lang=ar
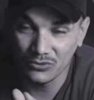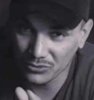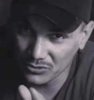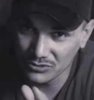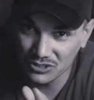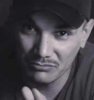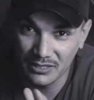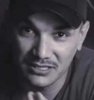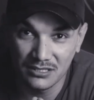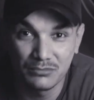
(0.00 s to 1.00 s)
تكون جنبها
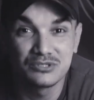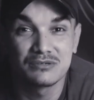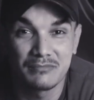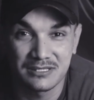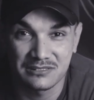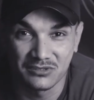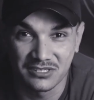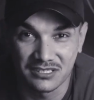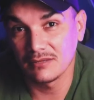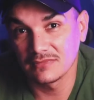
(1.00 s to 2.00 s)
ديب وجنبها سلوك
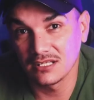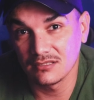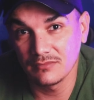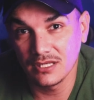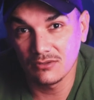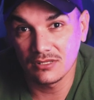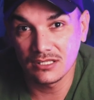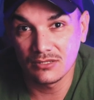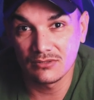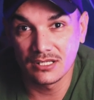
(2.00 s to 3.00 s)
رقم
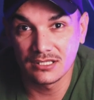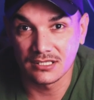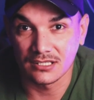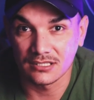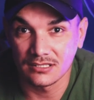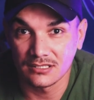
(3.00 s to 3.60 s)
333 يعني،